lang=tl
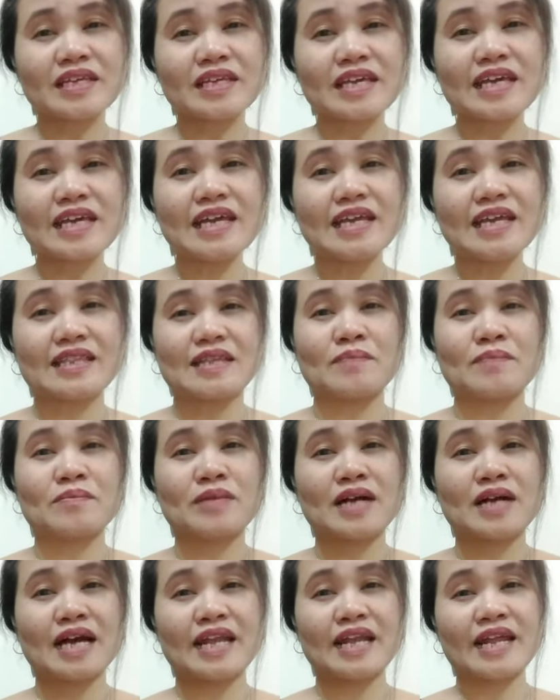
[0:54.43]
iitim
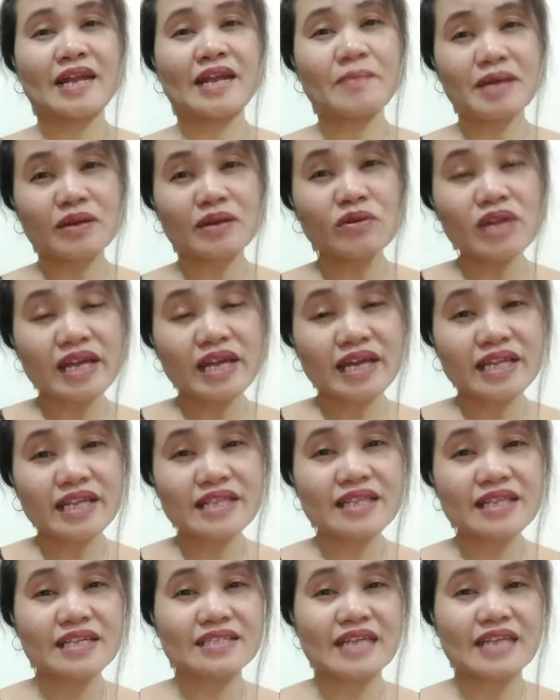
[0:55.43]
ka na naman ulit,
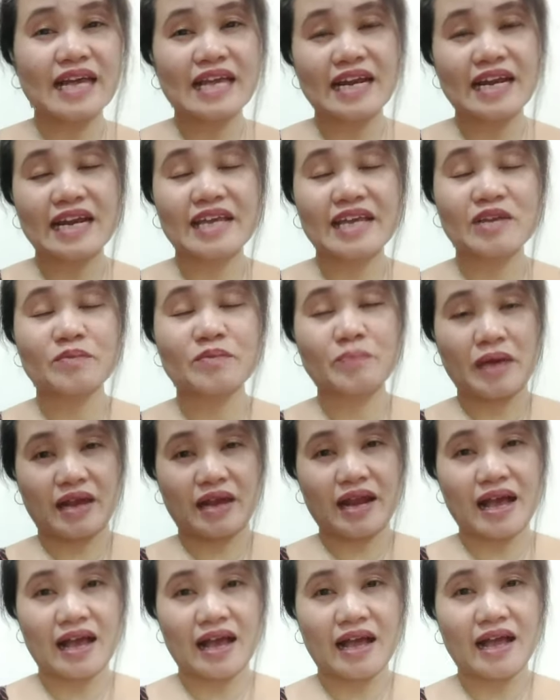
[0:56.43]
sayang lang yung
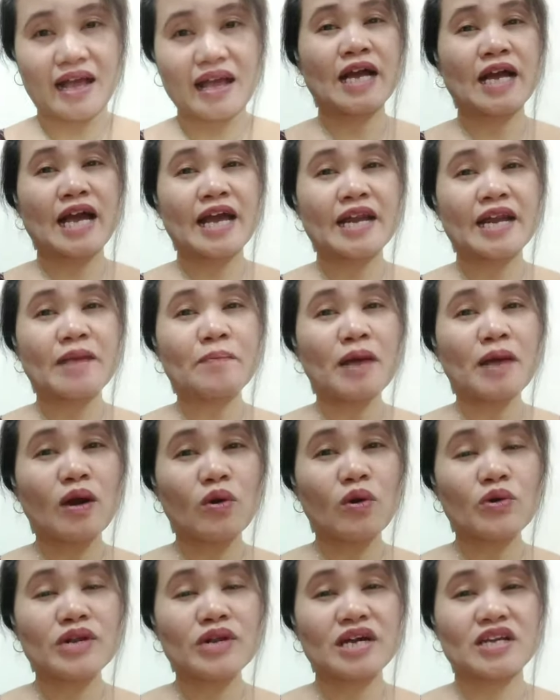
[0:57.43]
pera hanap
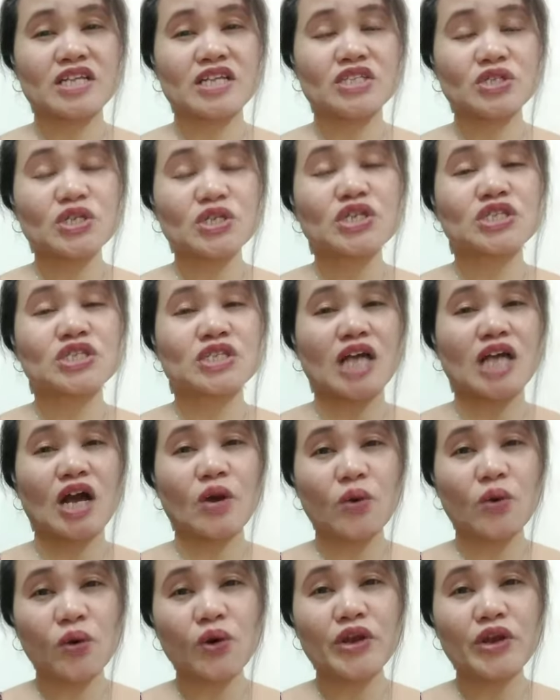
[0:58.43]
ako, nag-research
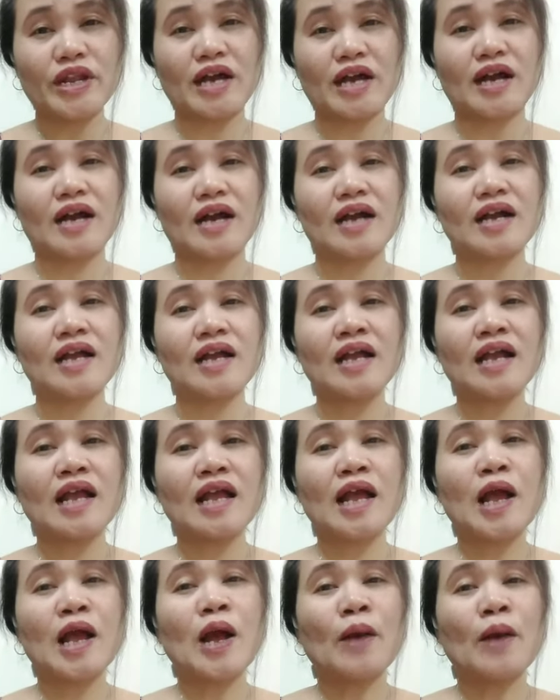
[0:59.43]
ako ng
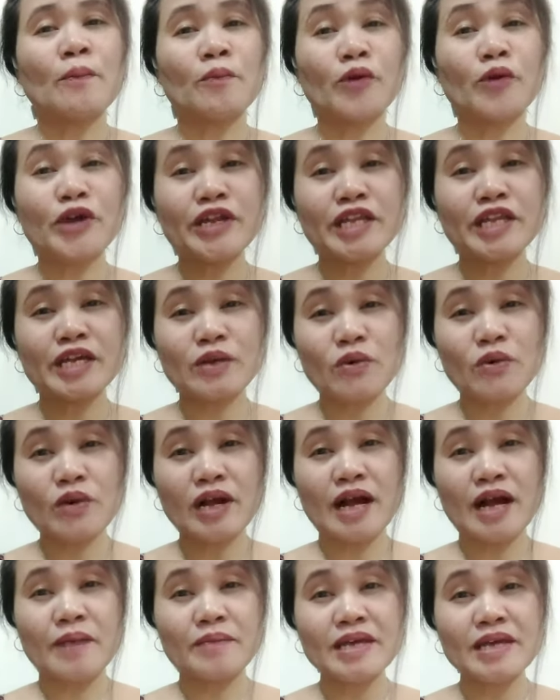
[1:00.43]
pwede
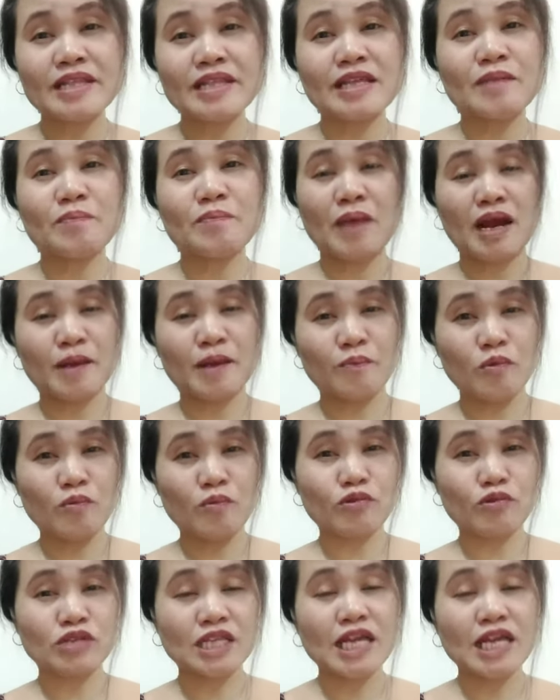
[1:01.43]
kong gamitin para
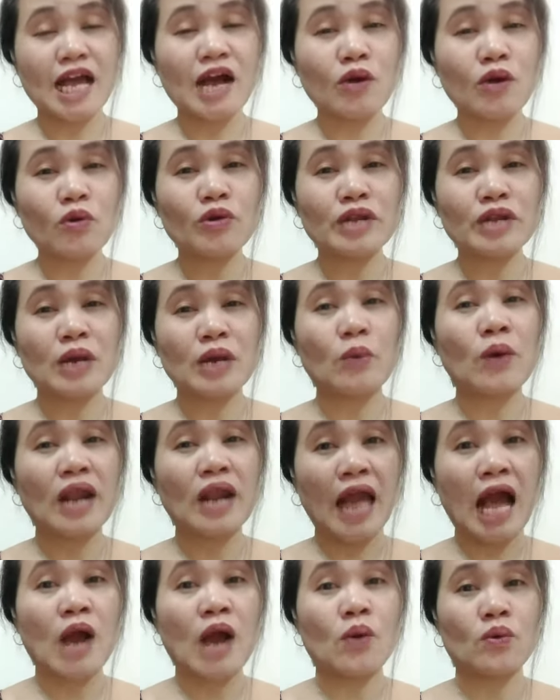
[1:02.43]
pumuti ako nang
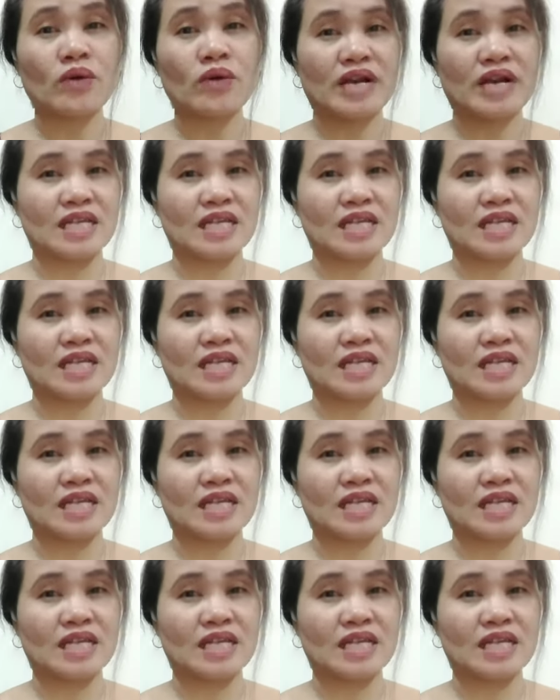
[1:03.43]
wala akong